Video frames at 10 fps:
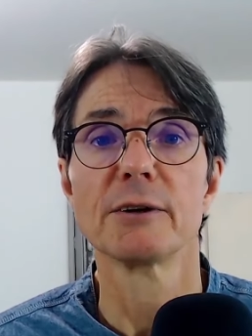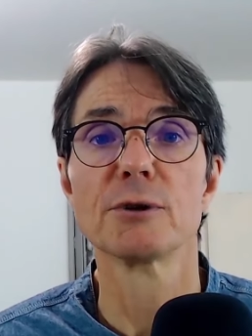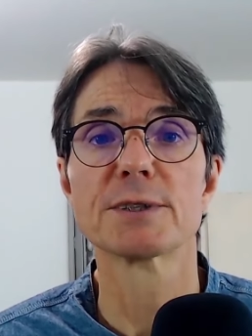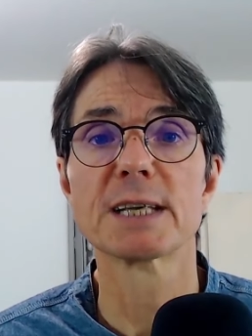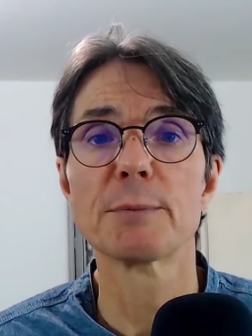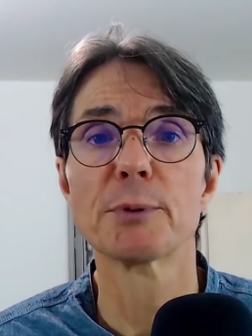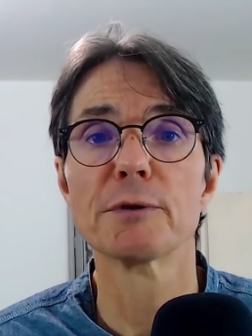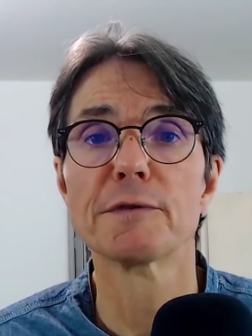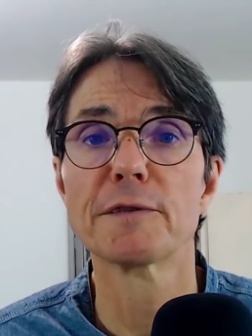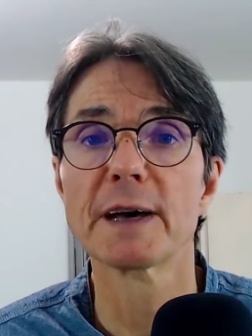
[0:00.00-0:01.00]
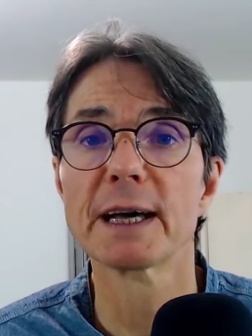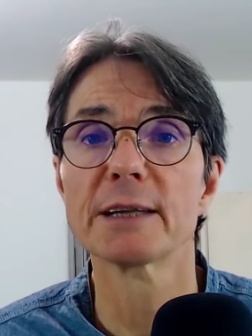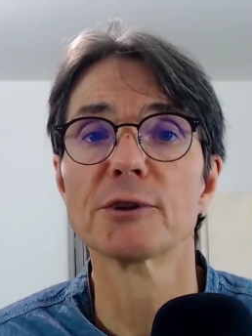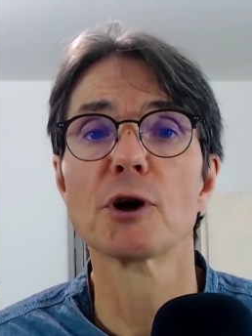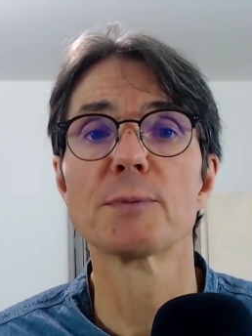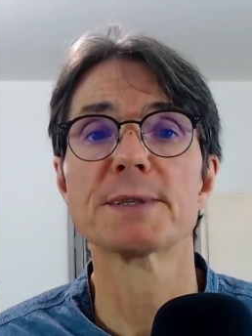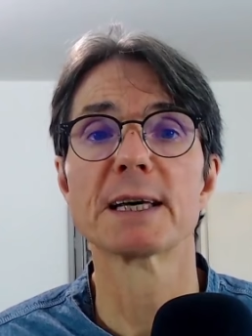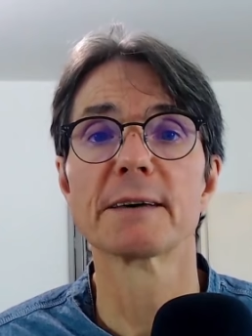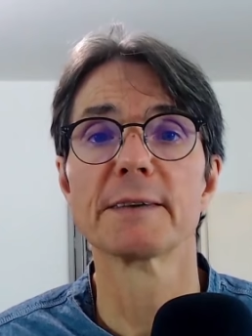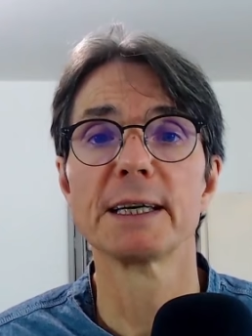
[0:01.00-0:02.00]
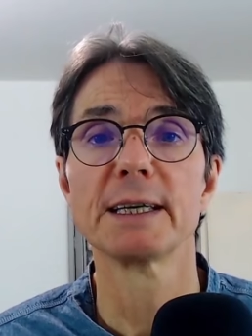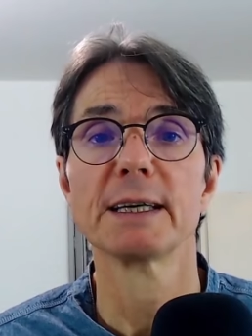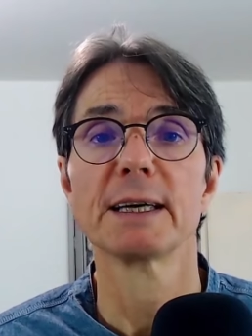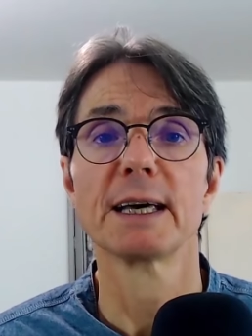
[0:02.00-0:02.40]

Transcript: Le simple fait d'observer